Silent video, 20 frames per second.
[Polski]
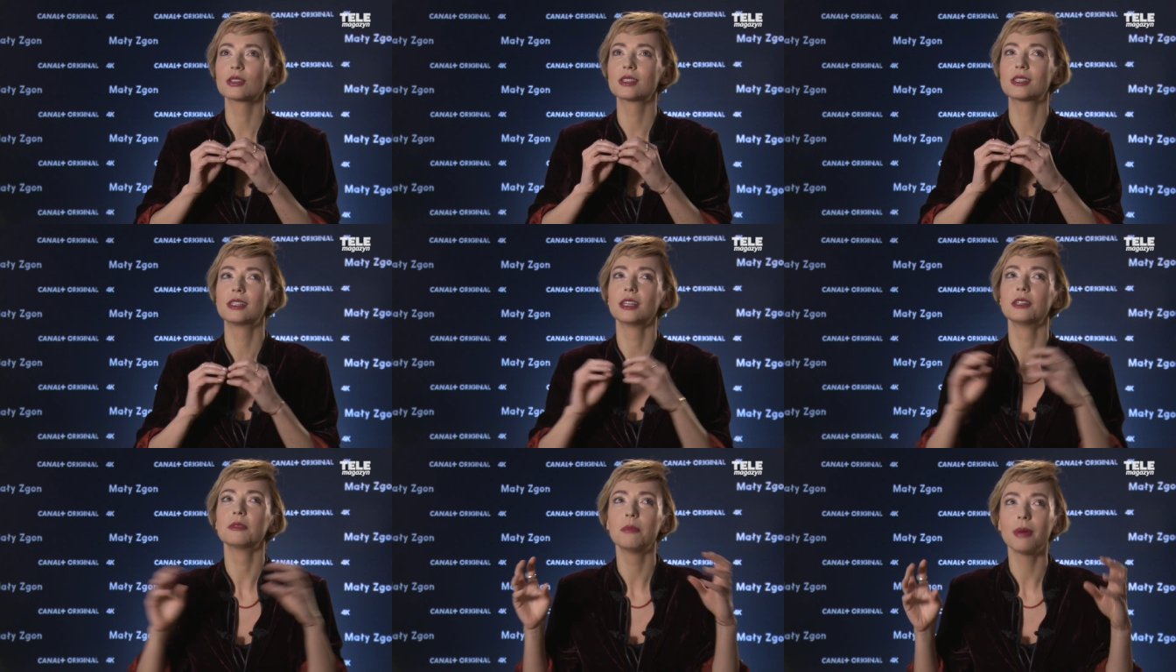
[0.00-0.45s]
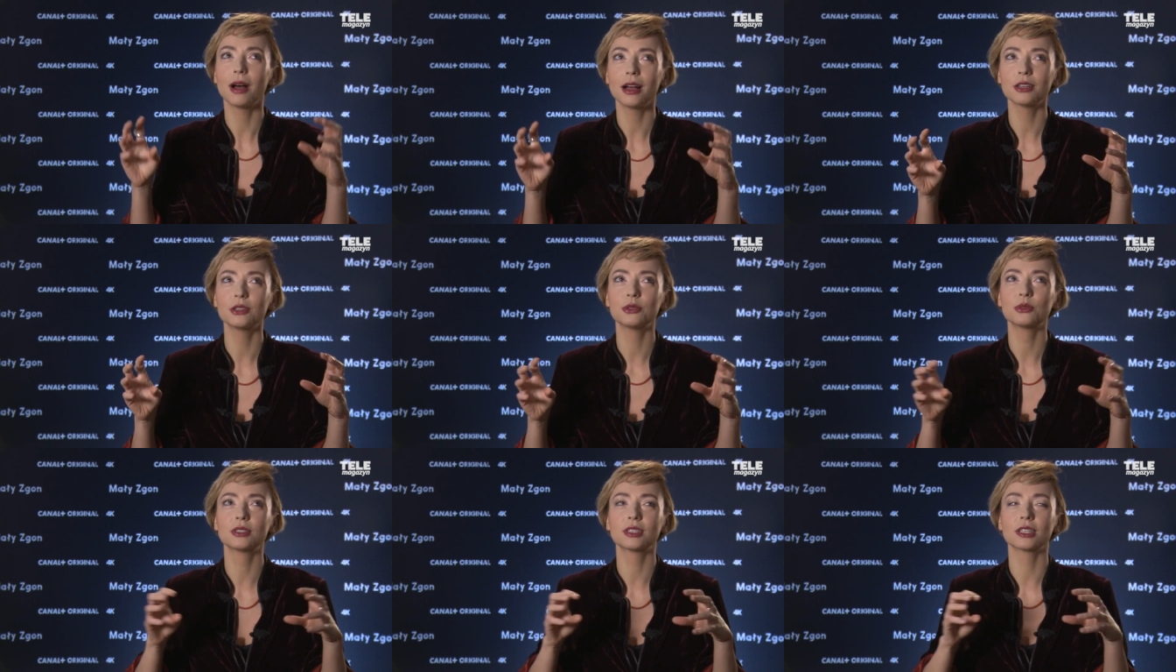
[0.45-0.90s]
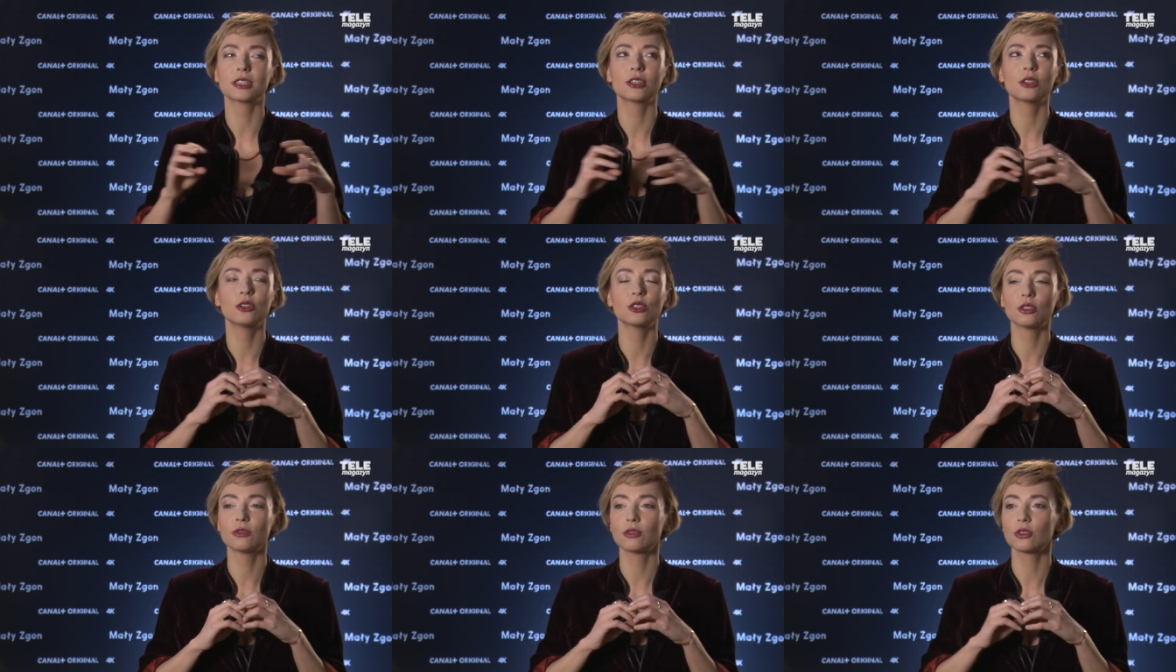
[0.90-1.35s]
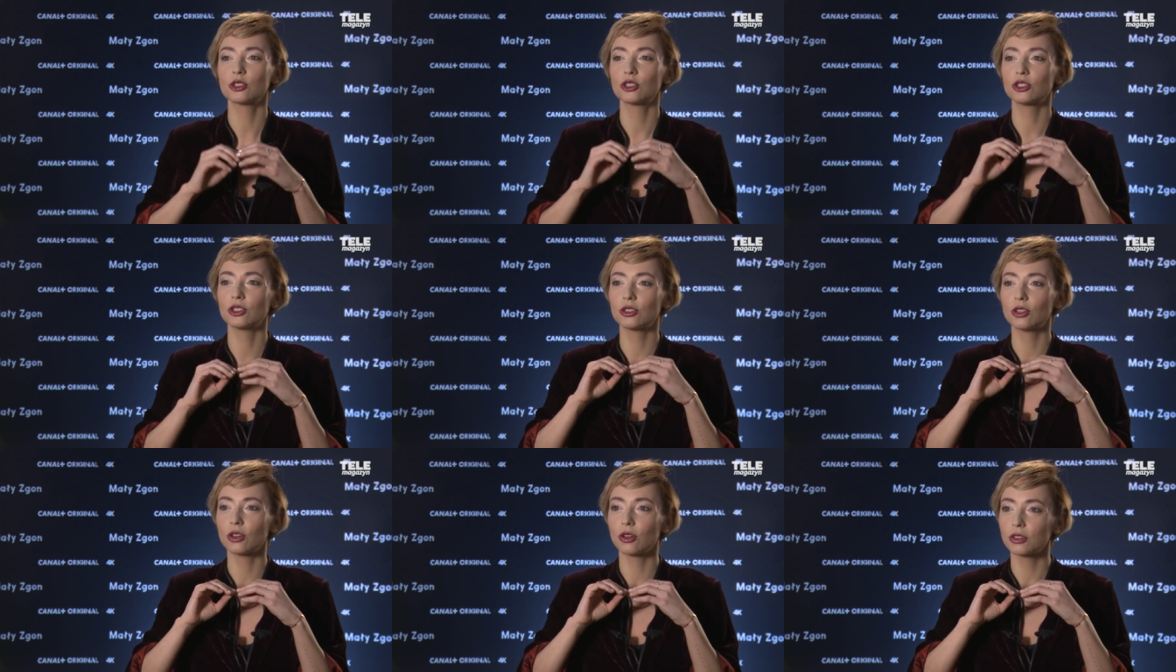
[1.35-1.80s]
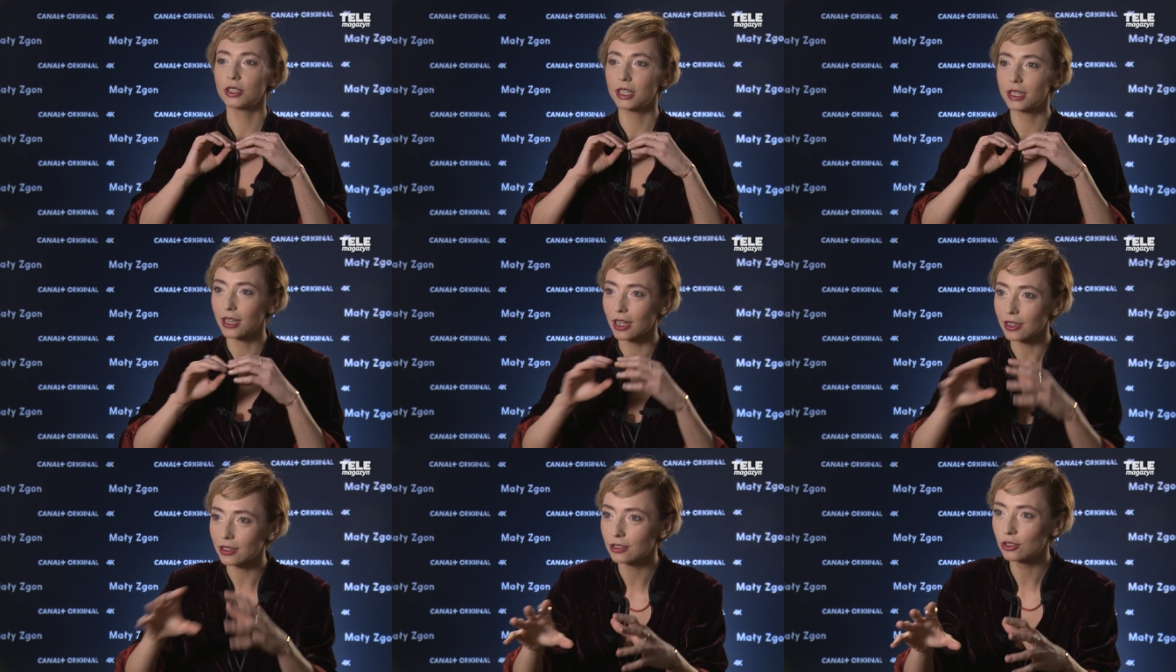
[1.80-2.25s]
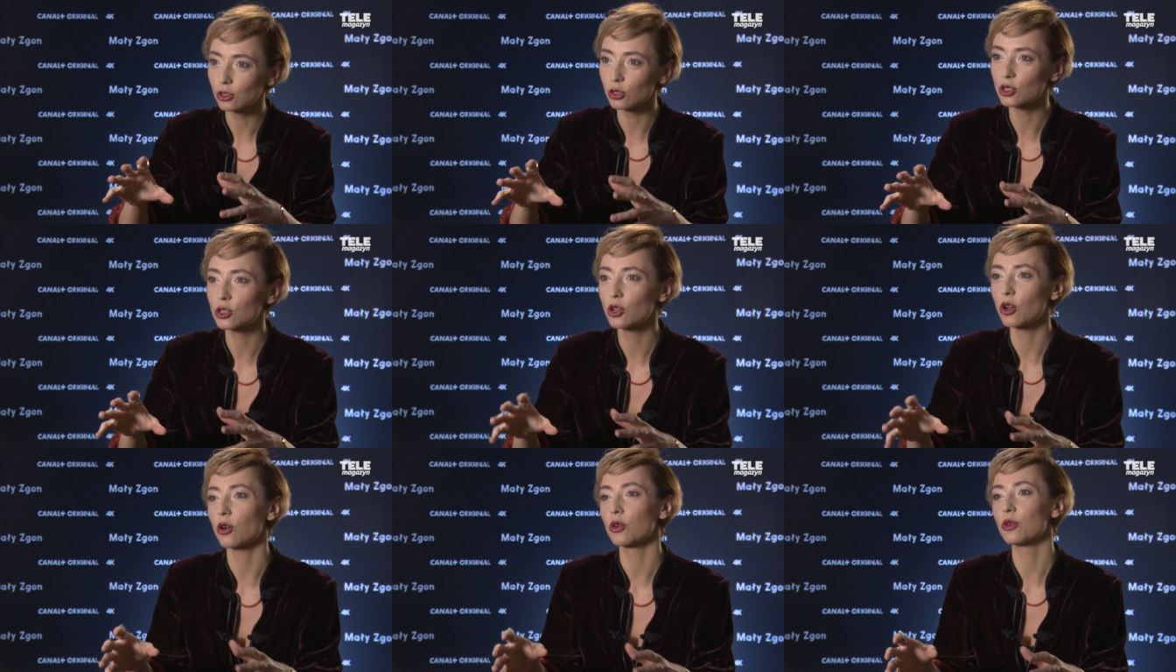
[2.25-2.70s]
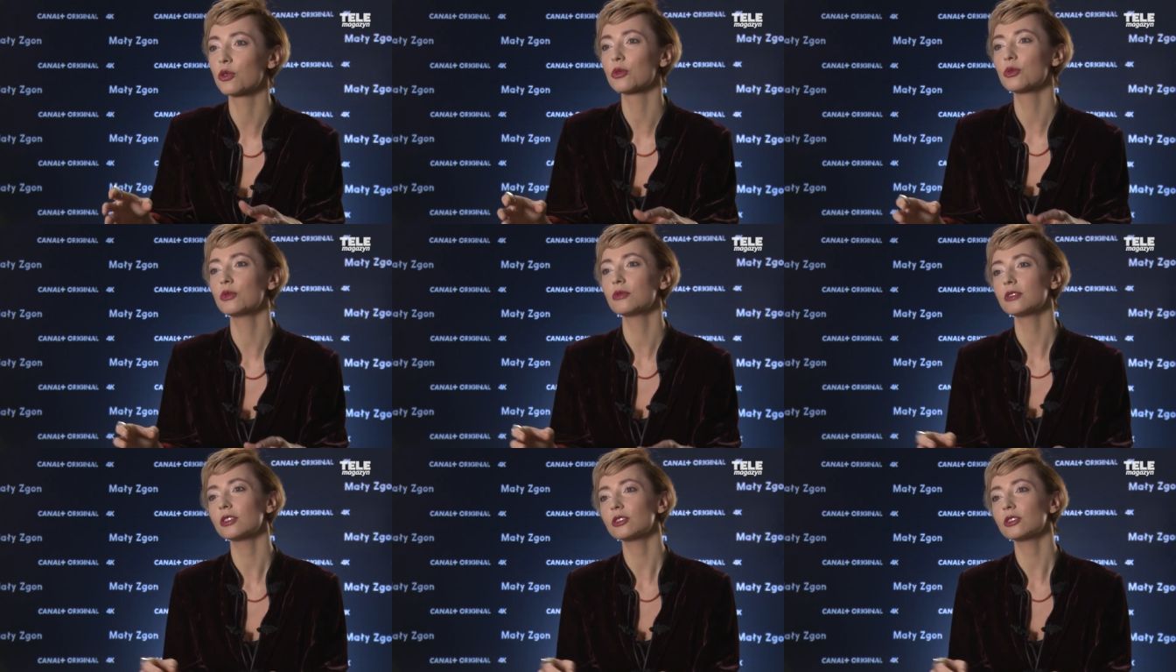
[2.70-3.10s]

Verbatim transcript: stand-by'u i z takiej gotowości do, jednak do skoku,